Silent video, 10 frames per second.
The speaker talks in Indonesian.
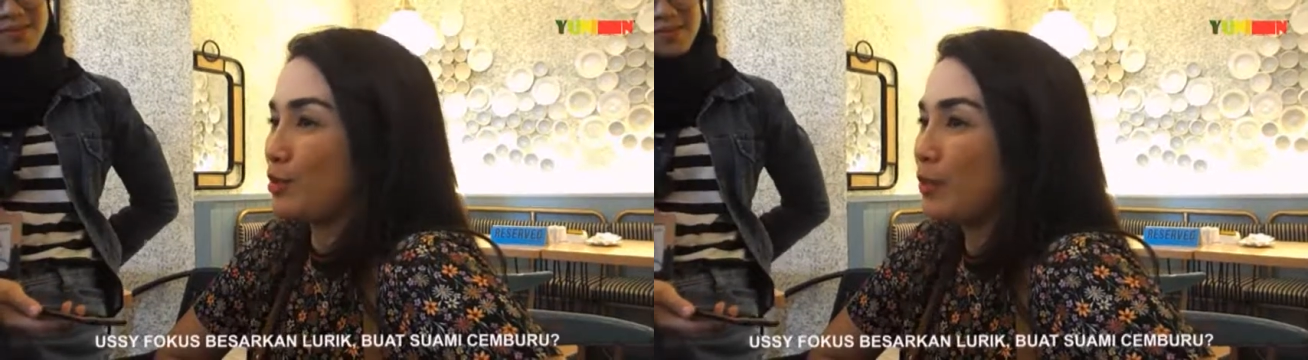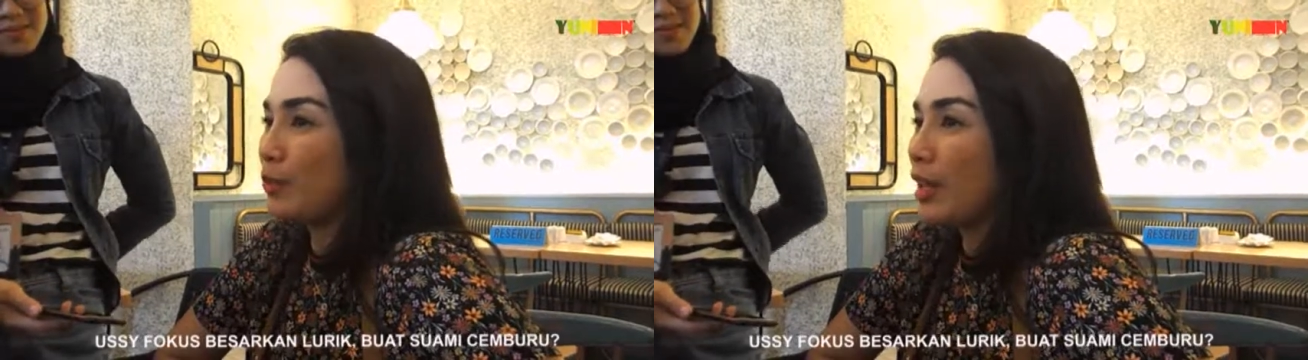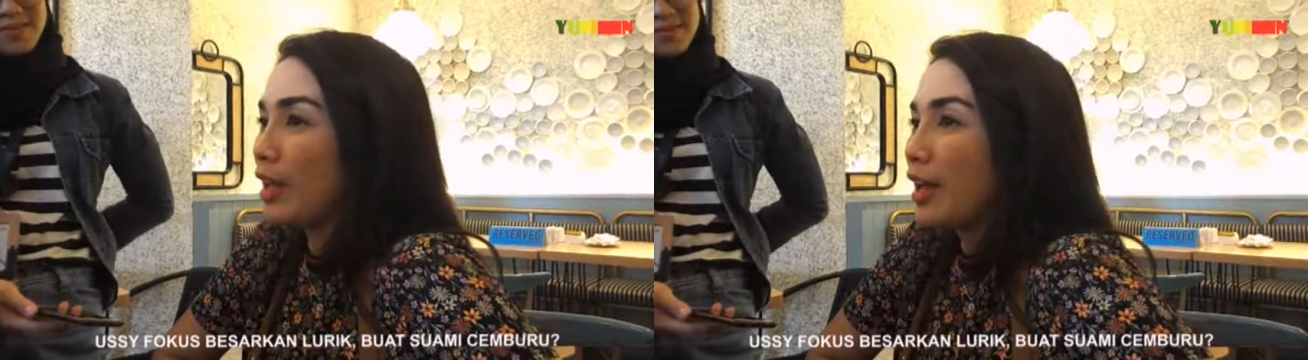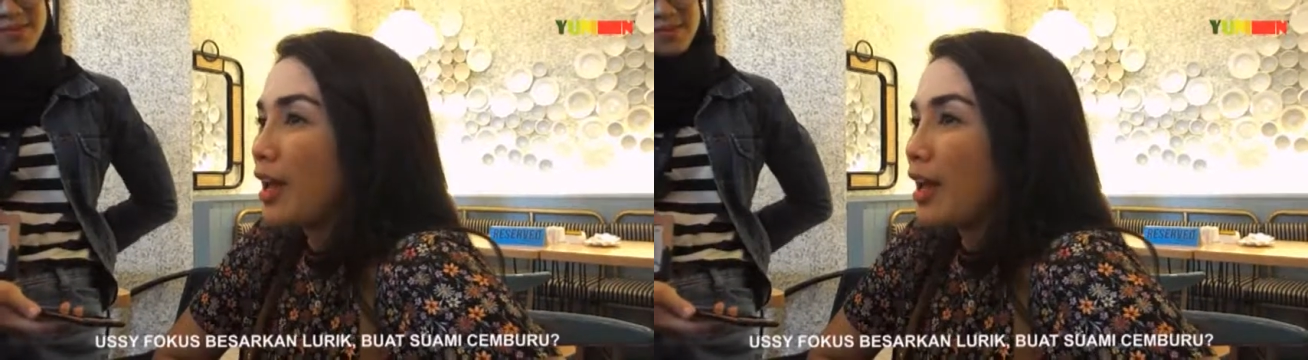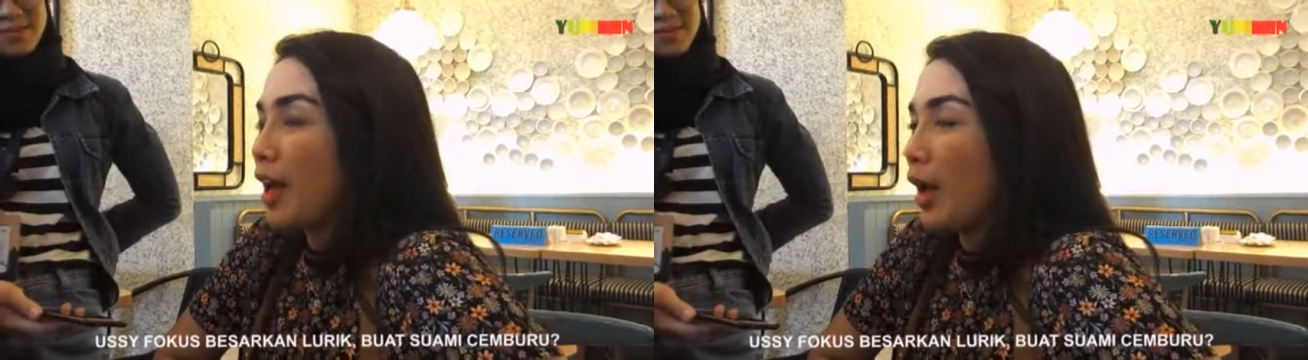cuman
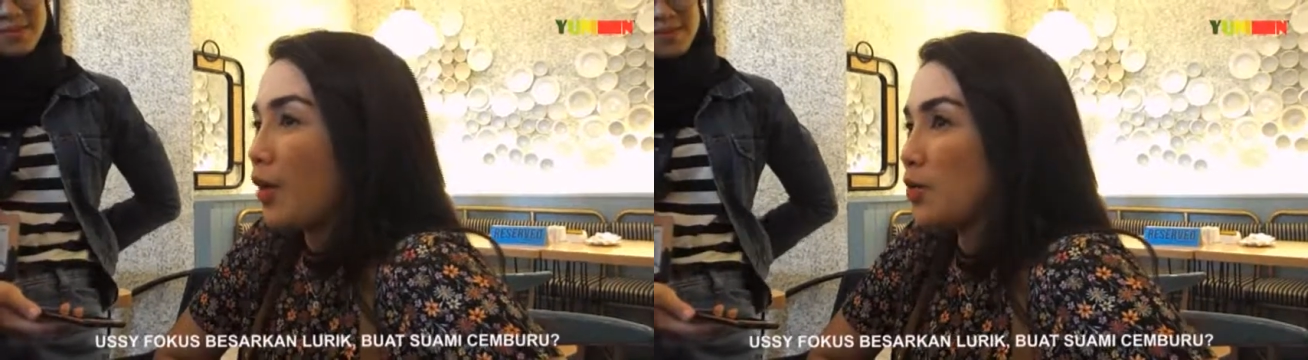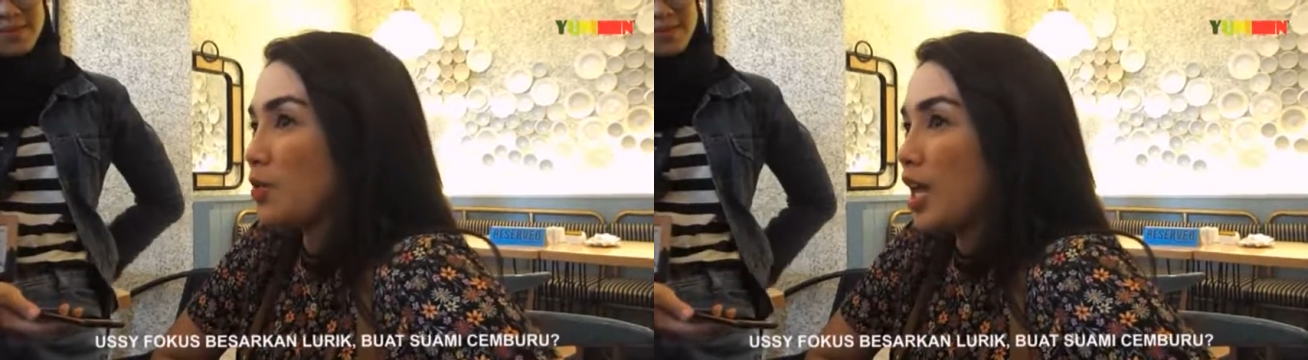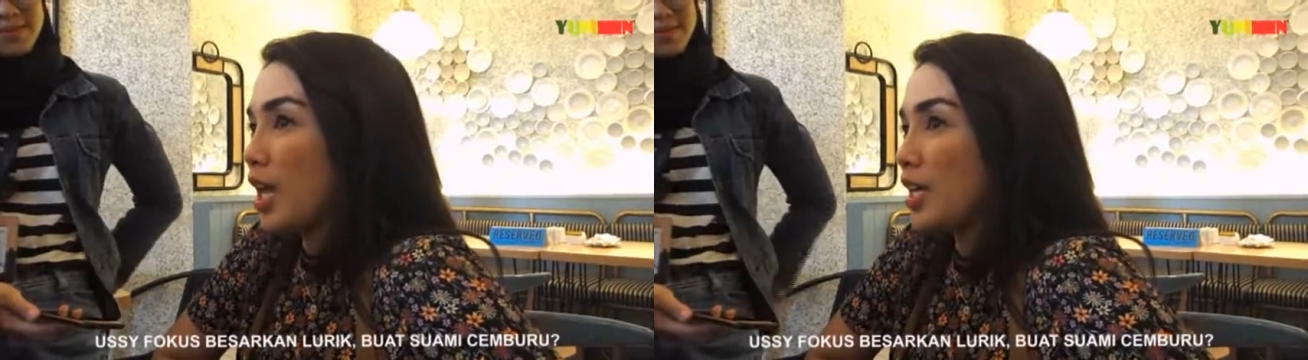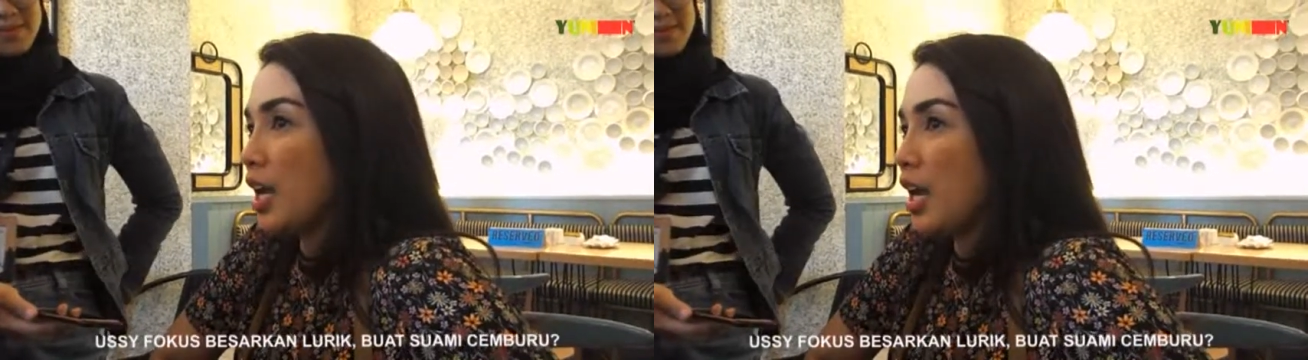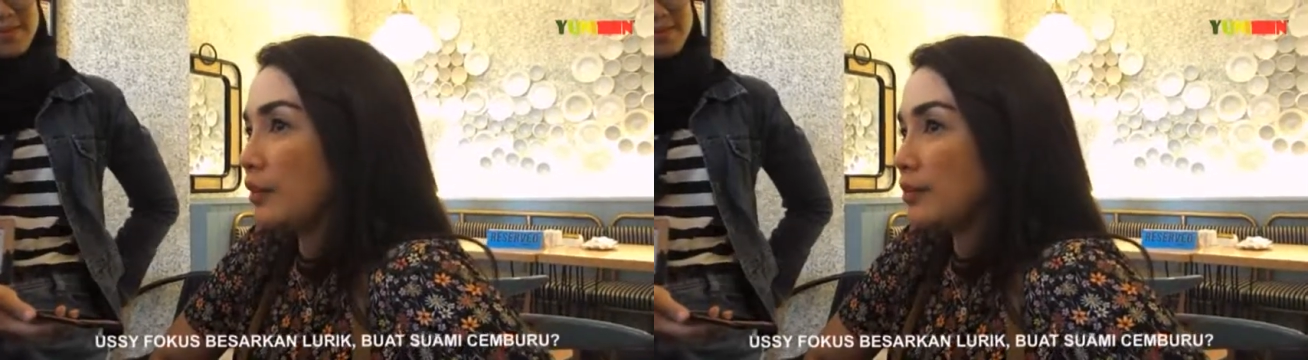aku bilang
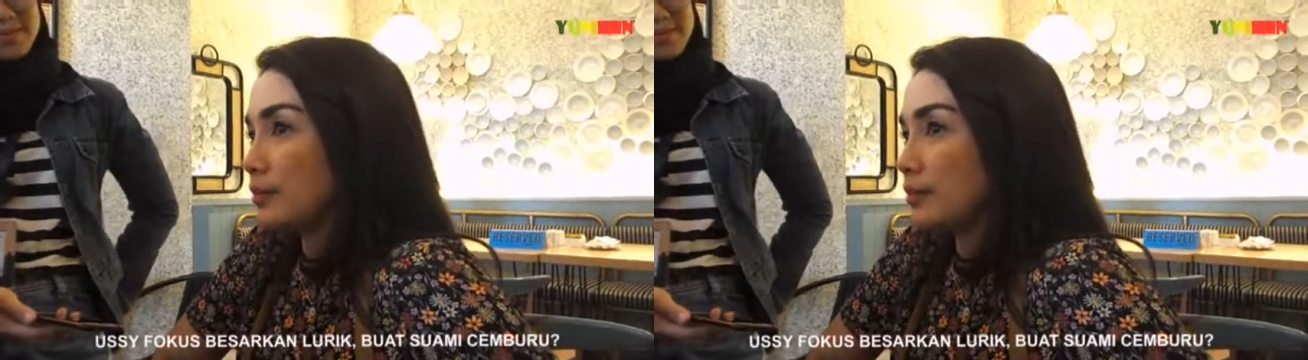ya